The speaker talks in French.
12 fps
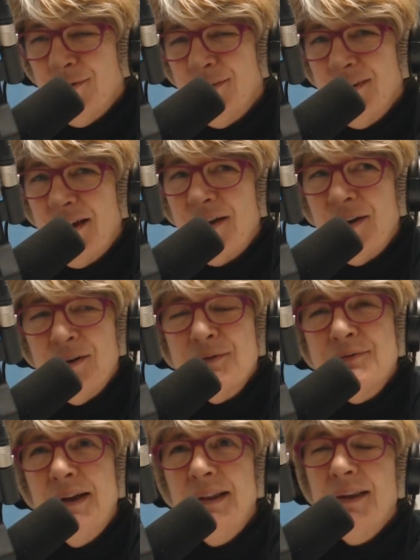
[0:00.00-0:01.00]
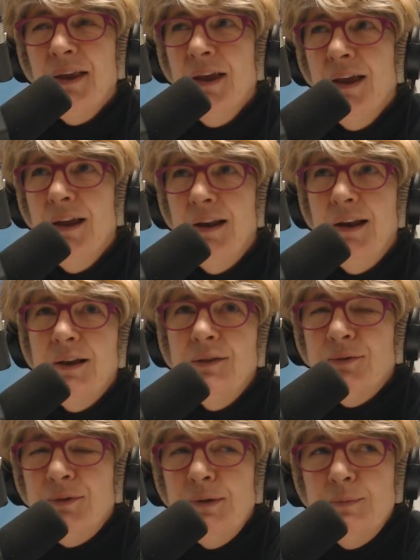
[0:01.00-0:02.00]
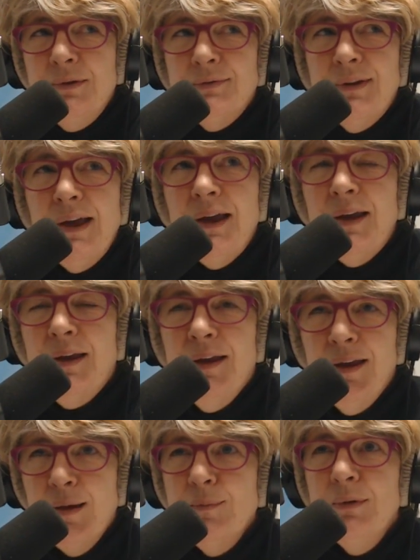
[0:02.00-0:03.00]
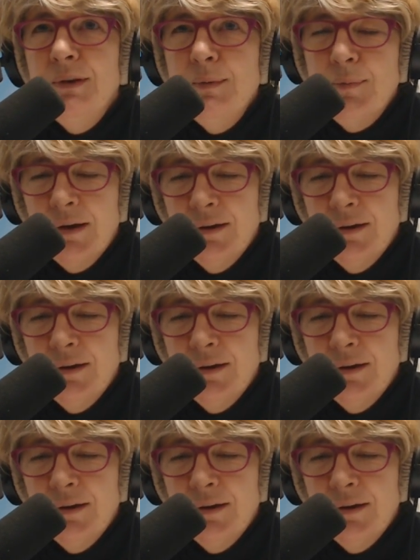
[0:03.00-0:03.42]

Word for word: à fait ça. En fait, l'action des petits frères est menée